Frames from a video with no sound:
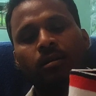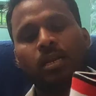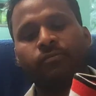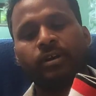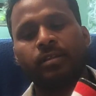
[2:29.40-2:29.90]

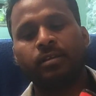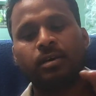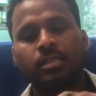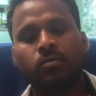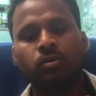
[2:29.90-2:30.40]
लेफ्ट हैंड
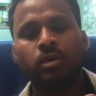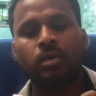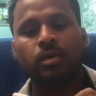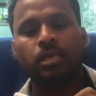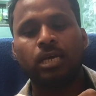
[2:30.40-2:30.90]
दिखाता हूँ
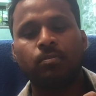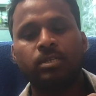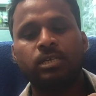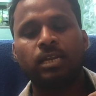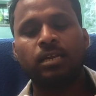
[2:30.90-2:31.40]
यहाँ
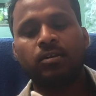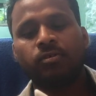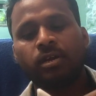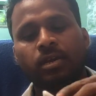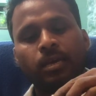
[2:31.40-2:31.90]
पे जाली का
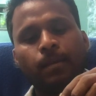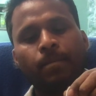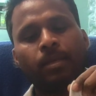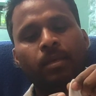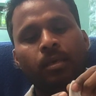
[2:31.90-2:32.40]
वर्क है
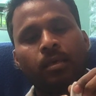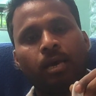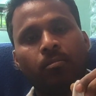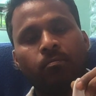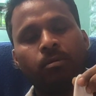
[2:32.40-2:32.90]

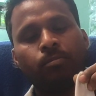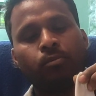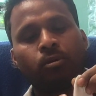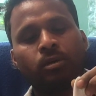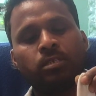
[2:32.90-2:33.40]
यहाँ पे भी
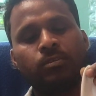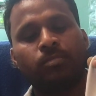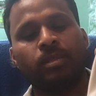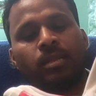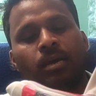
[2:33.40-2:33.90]
इम्पोर्टेड सी
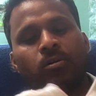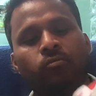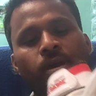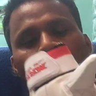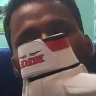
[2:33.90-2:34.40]
पैदल लगा हुआ है